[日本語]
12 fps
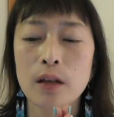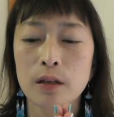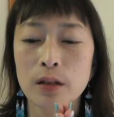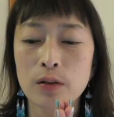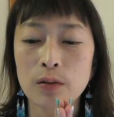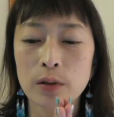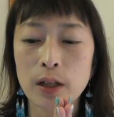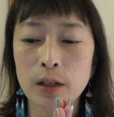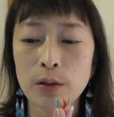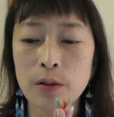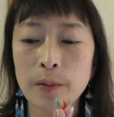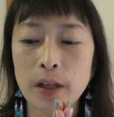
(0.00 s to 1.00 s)
ですので
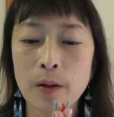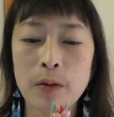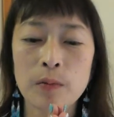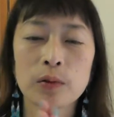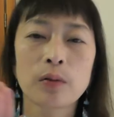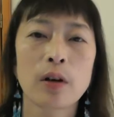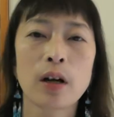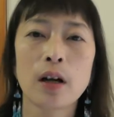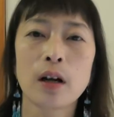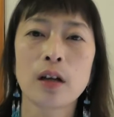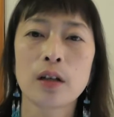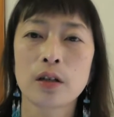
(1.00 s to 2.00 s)
例えば食べ物
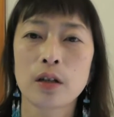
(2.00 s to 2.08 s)
が